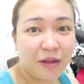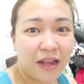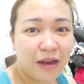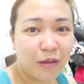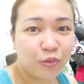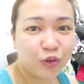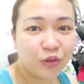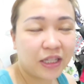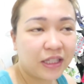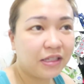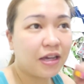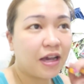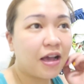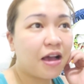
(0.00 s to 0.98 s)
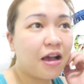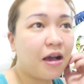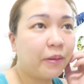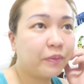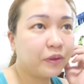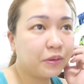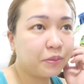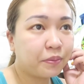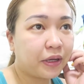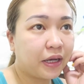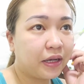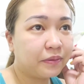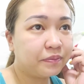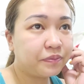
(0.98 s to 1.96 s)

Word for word: yung nalamunan niya kahapon pa.